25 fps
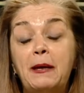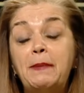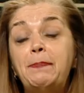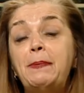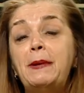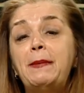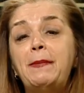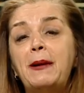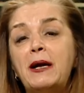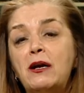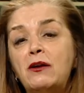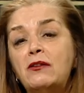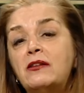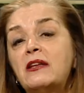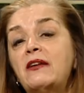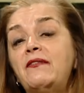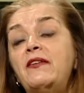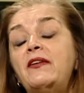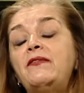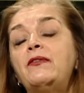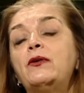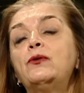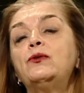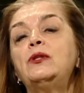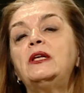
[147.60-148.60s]
Per prima cosa
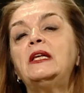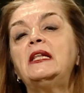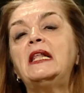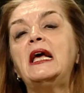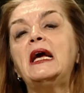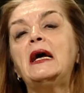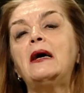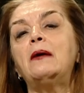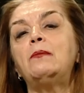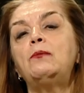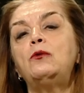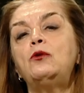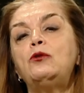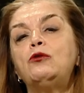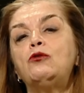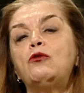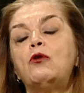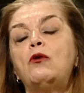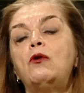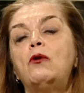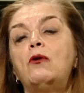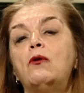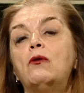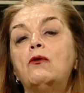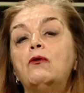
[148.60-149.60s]
aveva un'idea
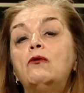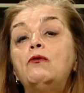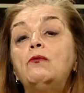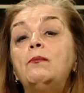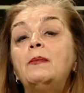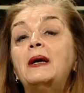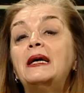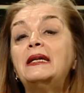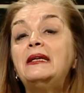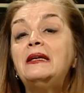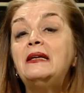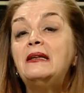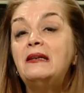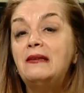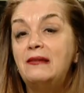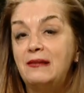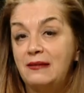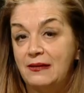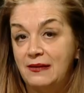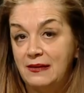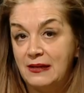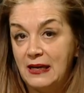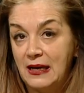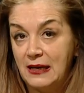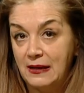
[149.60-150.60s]
molto
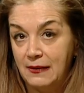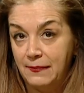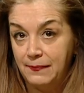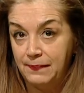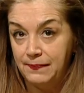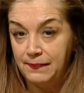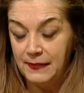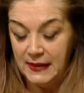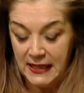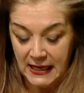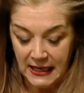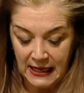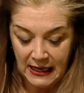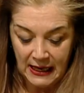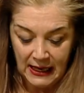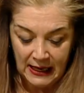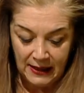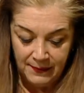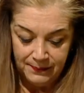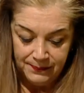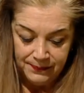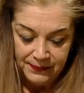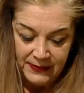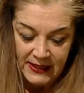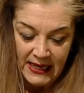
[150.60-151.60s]
umanista
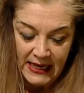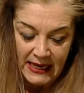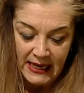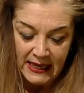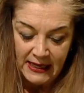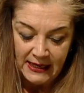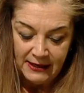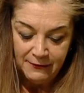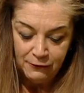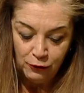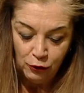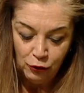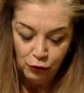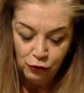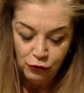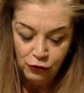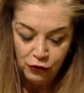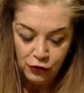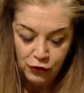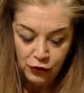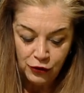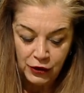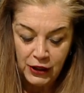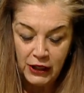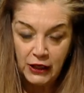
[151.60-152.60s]
della, della
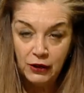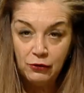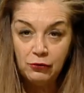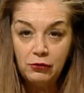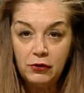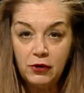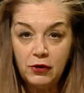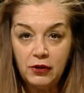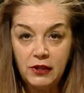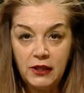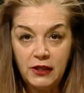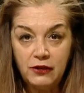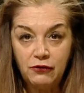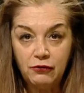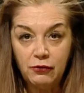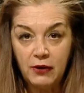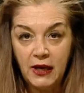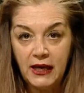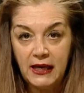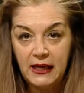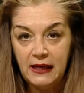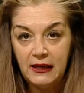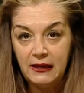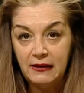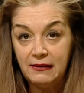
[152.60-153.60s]
rivoluzione. In uno dei
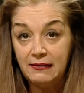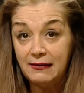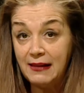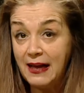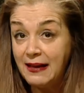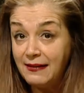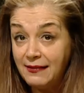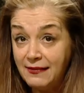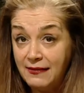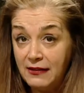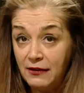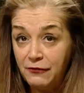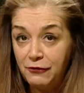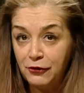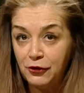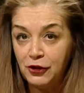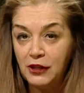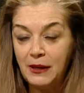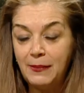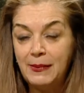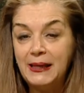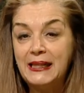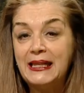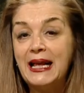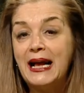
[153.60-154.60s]
suoi testi
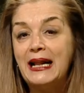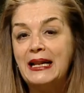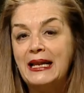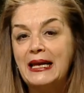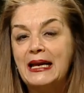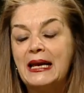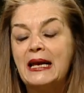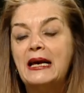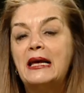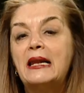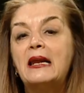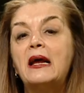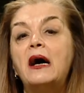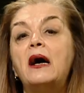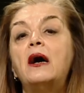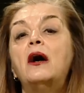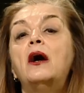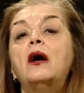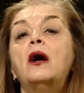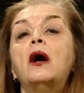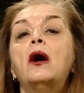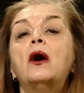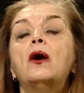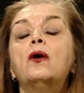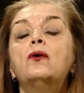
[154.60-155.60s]
fondamentali, che era
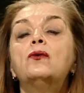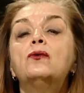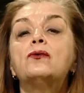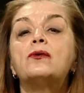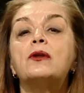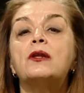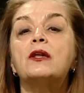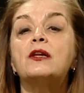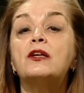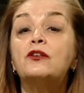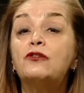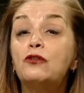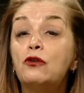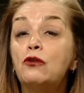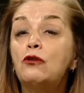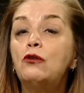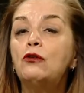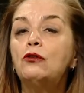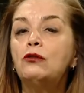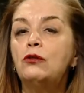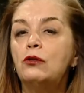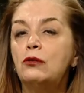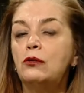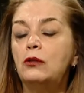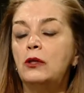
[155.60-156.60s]
un
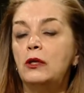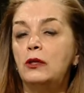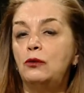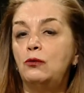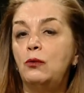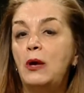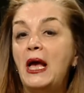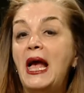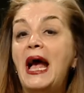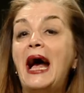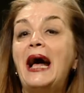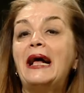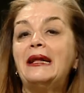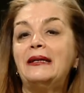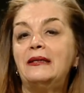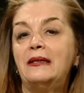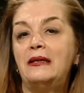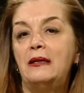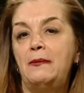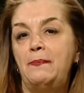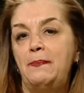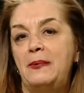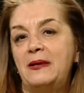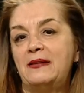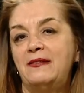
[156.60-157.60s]
resoconto dei due
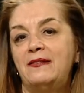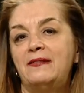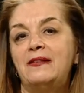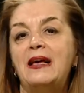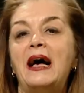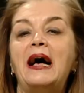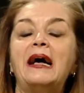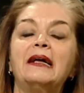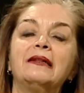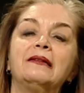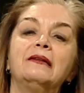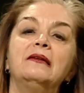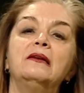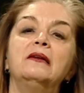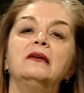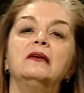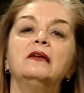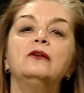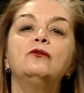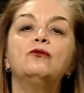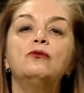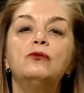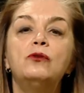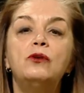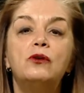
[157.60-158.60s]
anni passati
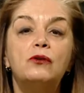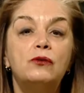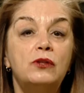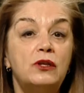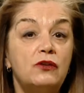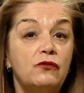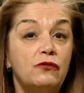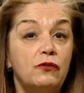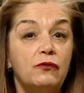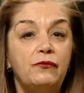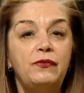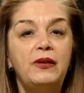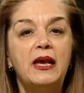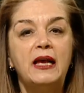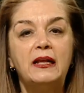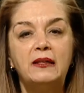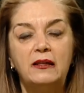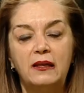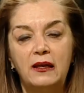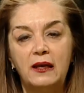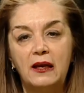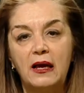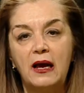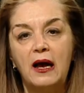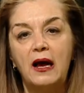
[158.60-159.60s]
in Unione
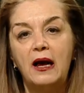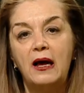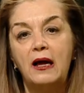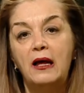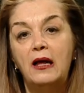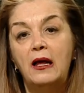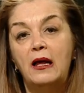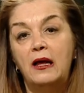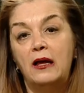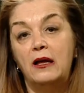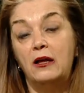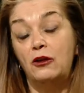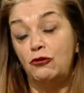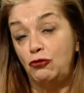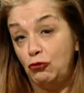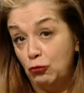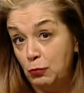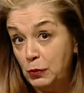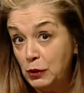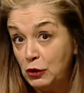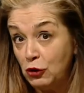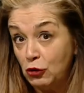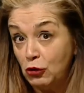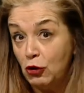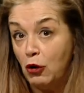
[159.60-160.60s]
Sovietica eh,
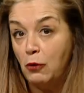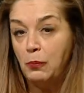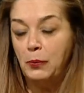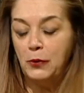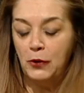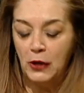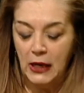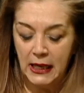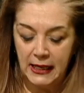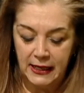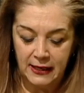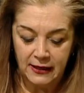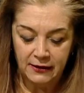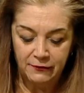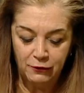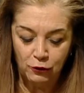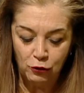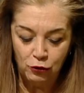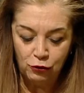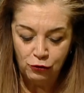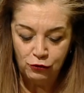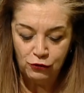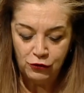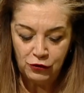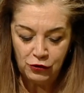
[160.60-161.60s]
subito dopo la
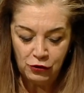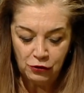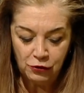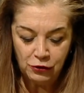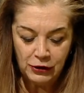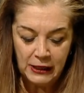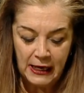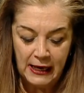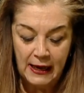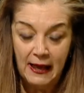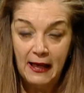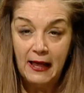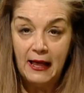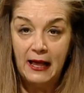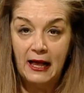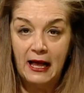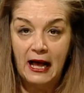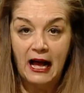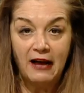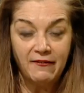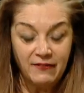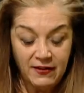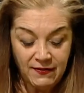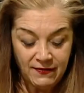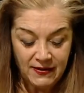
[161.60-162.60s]
rivoluzione,
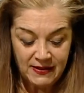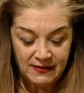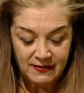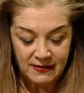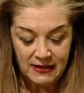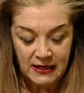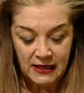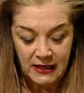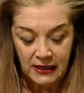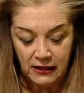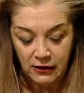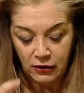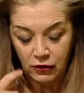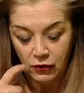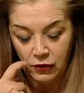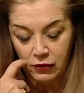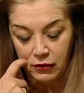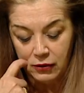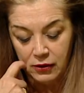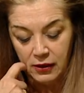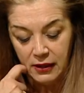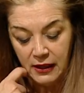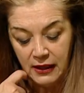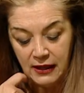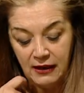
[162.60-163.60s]
aveva
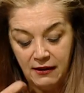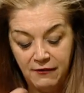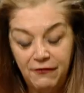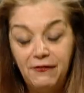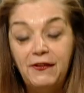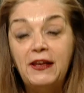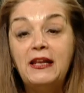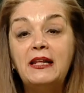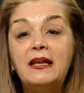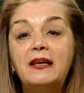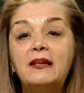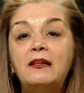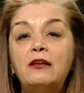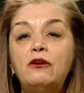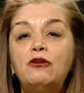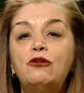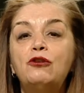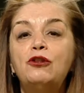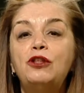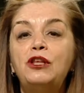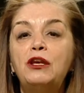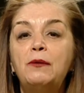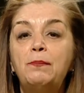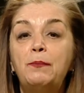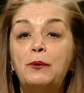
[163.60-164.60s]
scritto il fine di
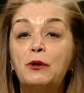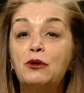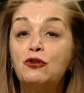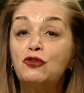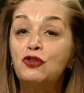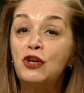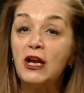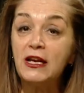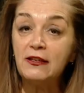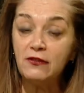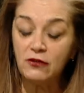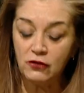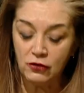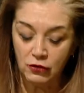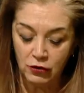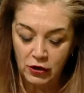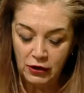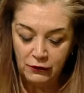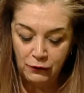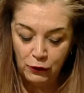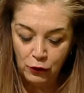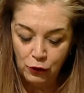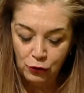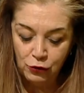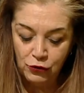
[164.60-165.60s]
ogni
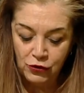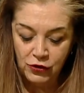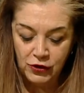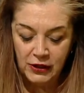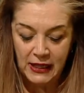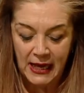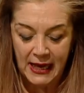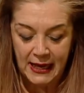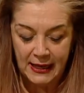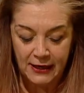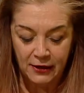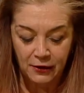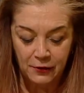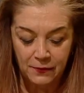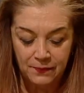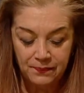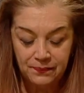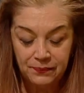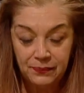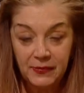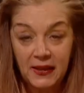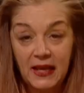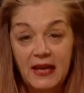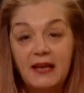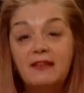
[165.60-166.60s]
processo
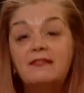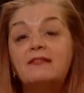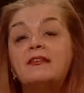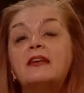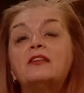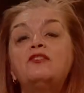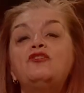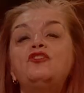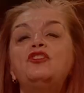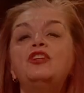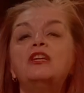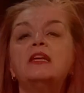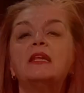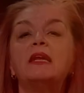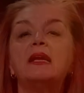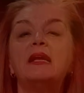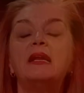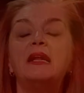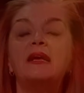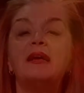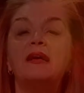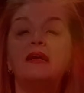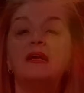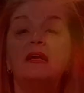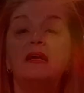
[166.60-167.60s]
rivoluzionario è
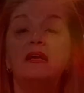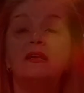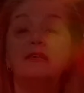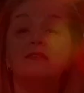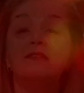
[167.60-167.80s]
sancire la